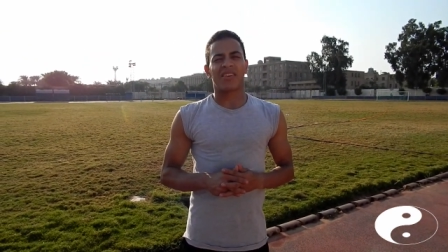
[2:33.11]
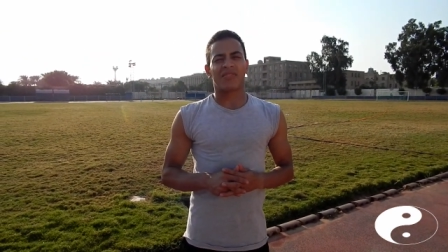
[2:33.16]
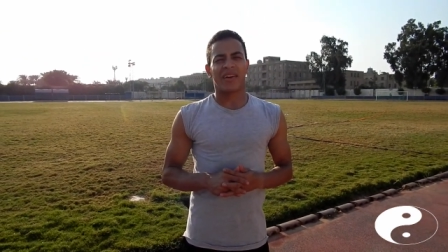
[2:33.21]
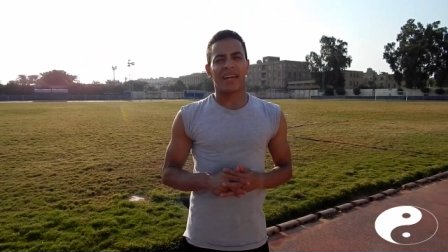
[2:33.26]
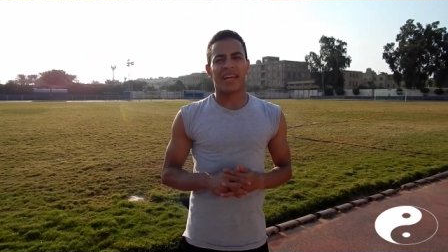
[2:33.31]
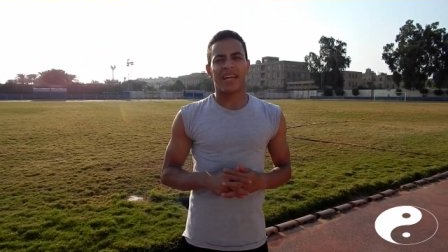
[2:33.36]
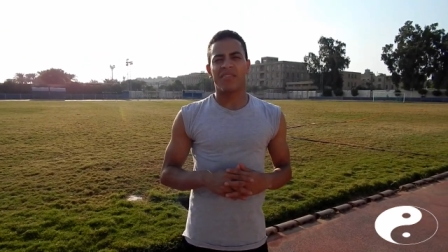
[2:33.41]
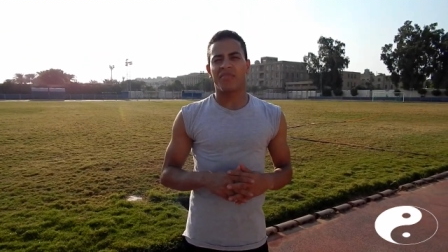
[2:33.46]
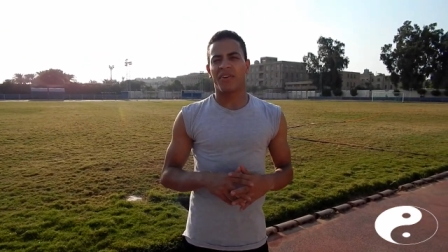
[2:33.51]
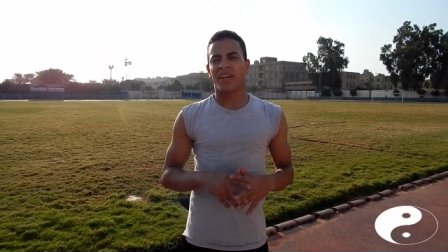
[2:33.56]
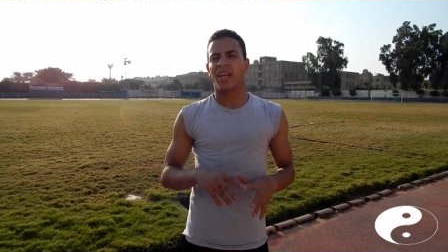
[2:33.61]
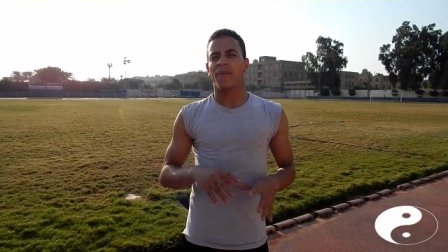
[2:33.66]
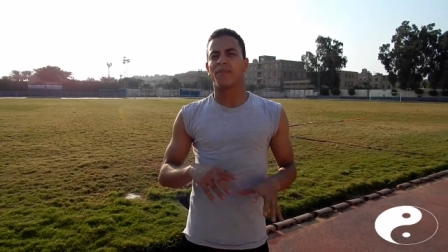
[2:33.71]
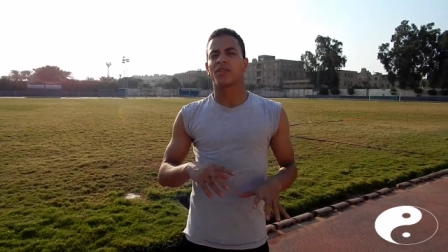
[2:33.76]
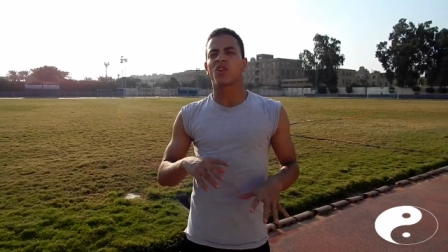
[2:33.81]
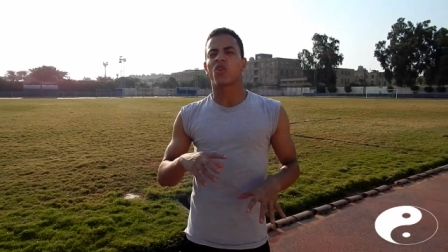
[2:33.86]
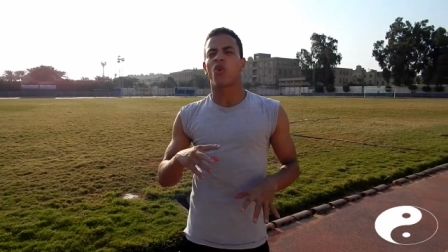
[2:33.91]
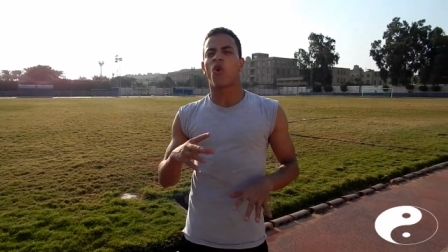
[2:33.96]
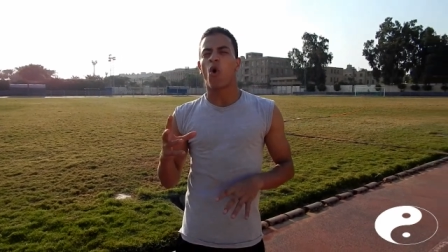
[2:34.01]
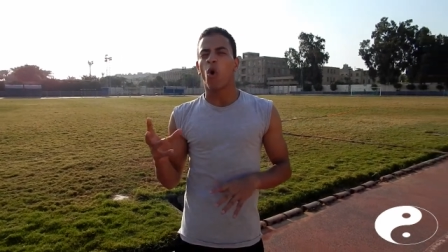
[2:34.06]
عارفه ايه
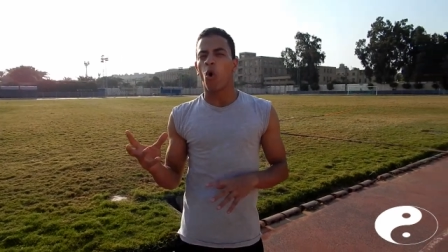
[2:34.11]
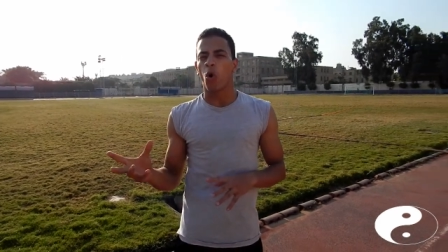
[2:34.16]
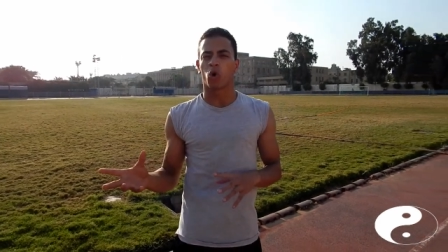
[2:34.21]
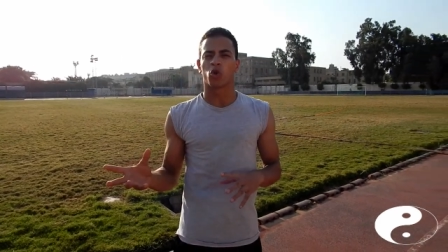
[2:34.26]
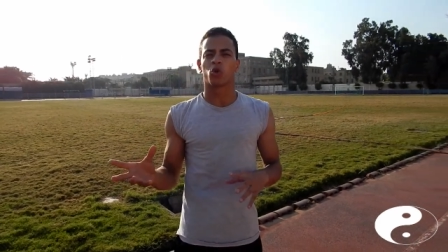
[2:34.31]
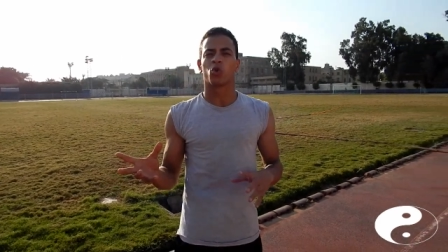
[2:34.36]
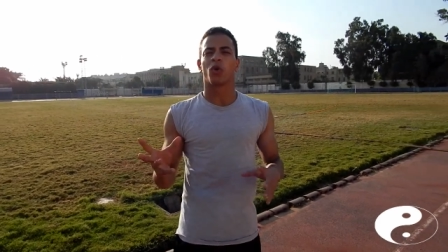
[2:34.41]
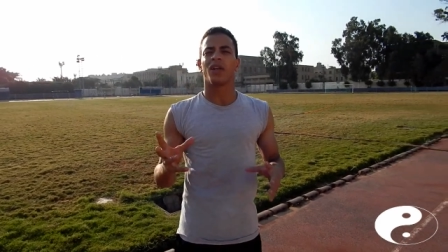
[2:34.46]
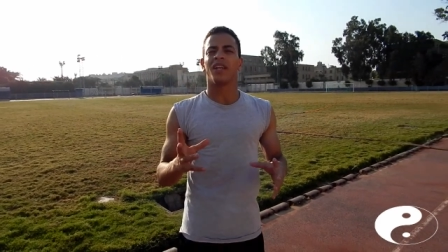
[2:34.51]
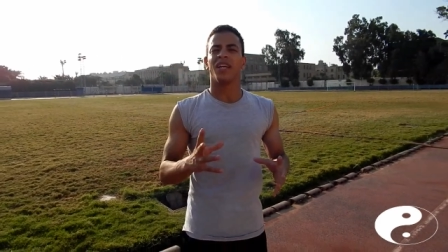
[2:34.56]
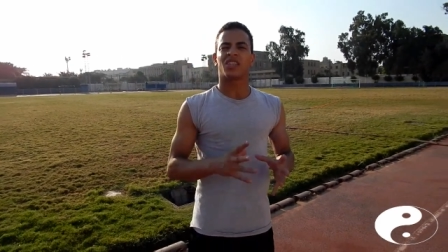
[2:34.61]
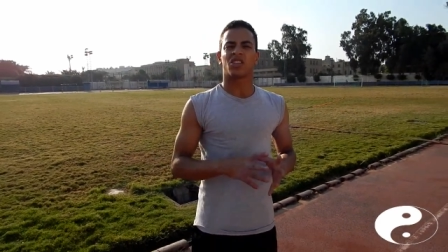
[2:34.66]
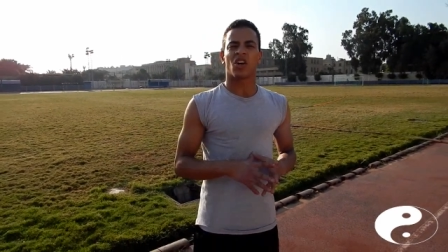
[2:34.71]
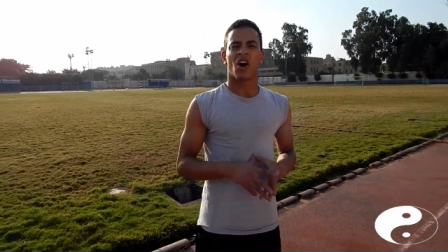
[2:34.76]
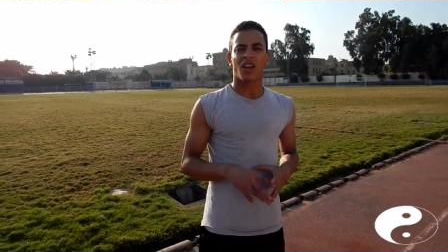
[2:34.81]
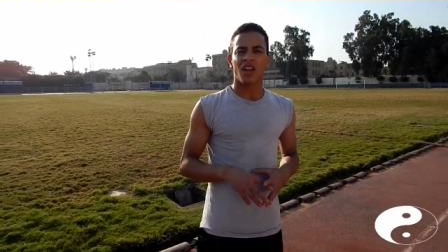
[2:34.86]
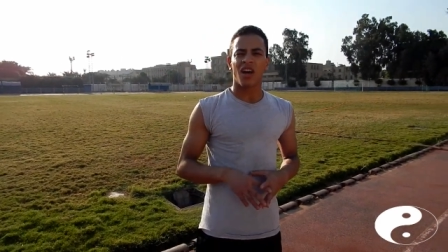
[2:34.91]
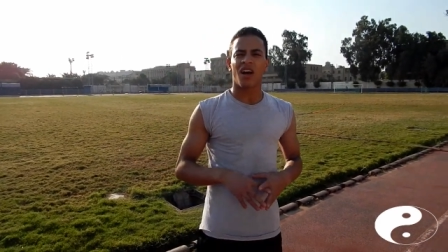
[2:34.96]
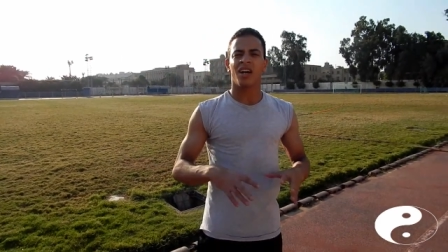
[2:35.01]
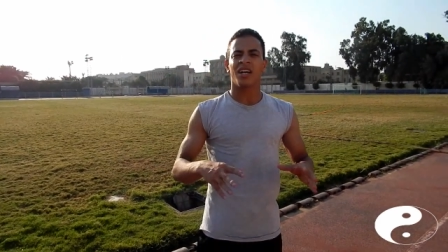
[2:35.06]
الفرق بين الحوض
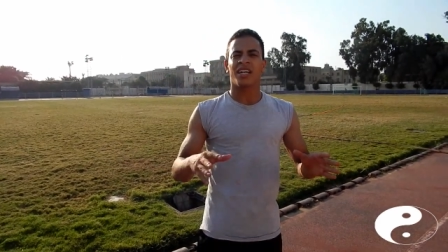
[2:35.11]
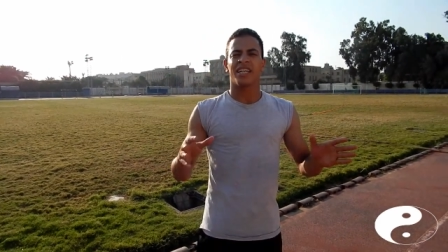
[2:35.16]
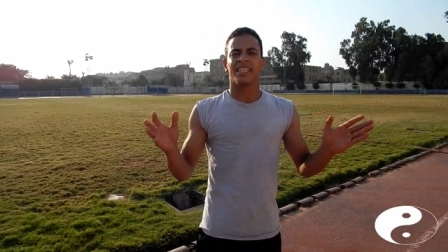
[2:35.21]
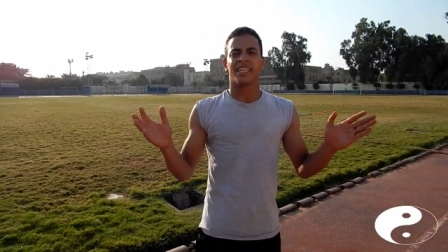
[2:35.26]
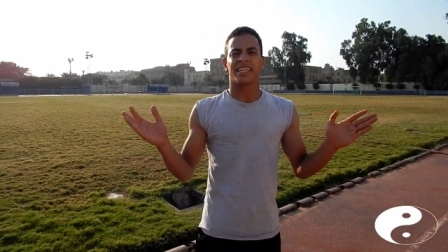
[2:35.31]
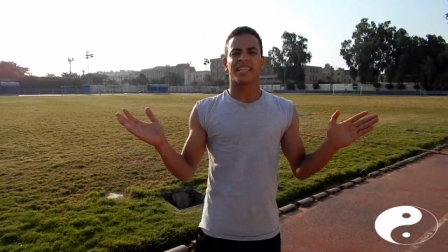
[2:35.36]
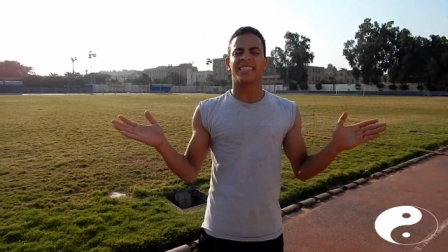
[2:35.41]
والاطاله